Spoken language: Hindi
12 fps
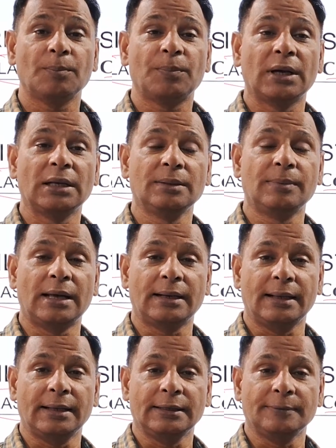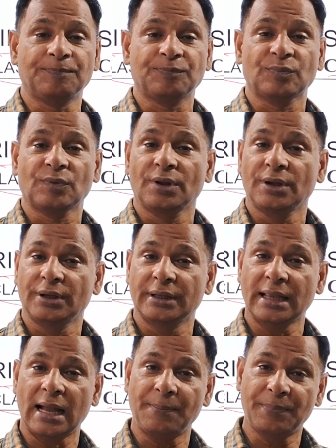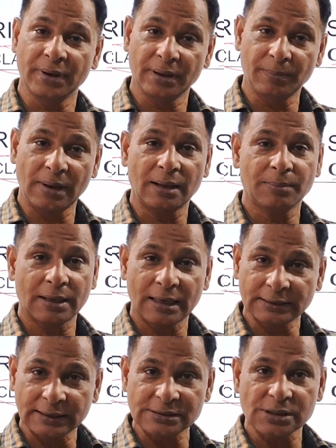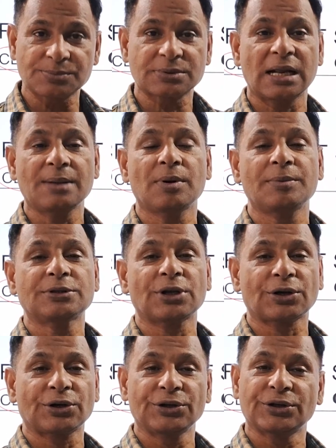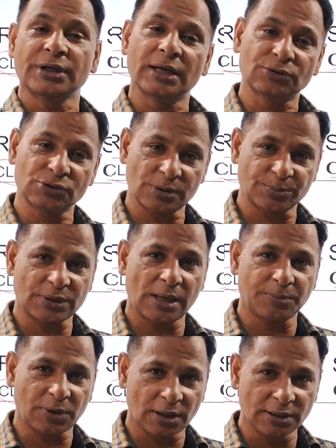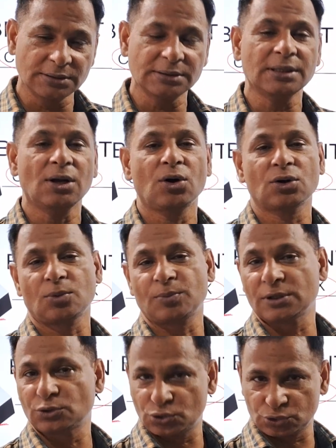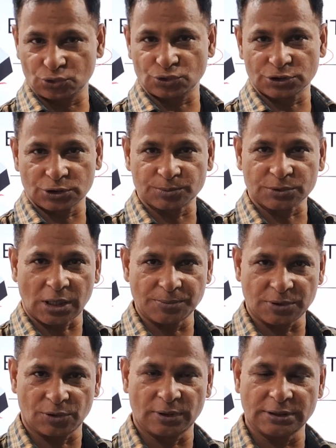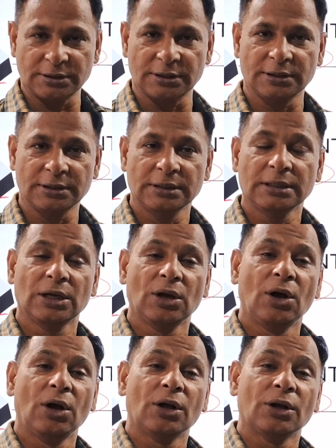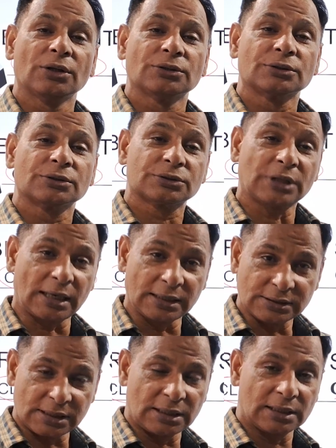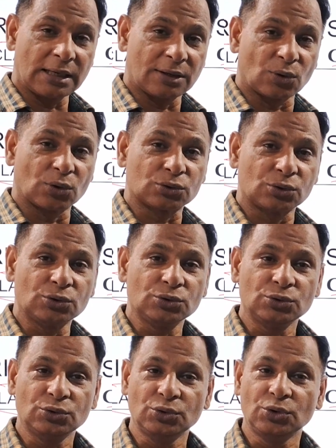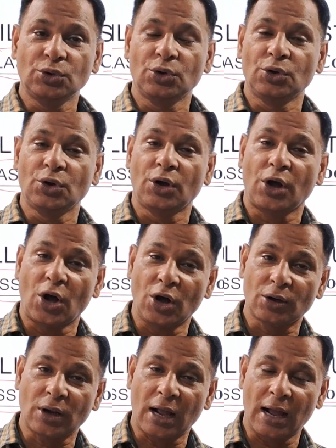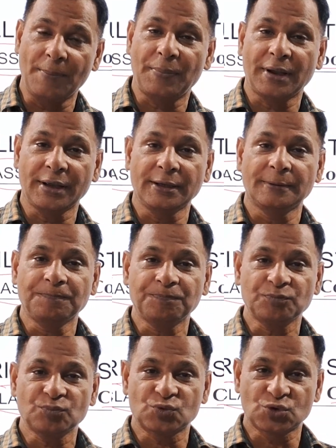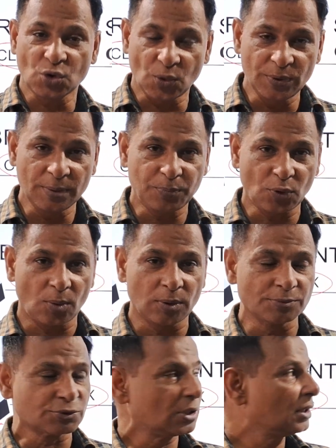पहली बार आए हैं या फिर बार बार आते हैं सब्सक्राइब अभी तक नहीं किए हैं तो सब्सक्राइब कर लीजिए और अपने दोस्तों से सब्सक्राइब करवाइए ताकि चैनल का ग्रोथ हो और आपके जो भी प्रॉब्लम्स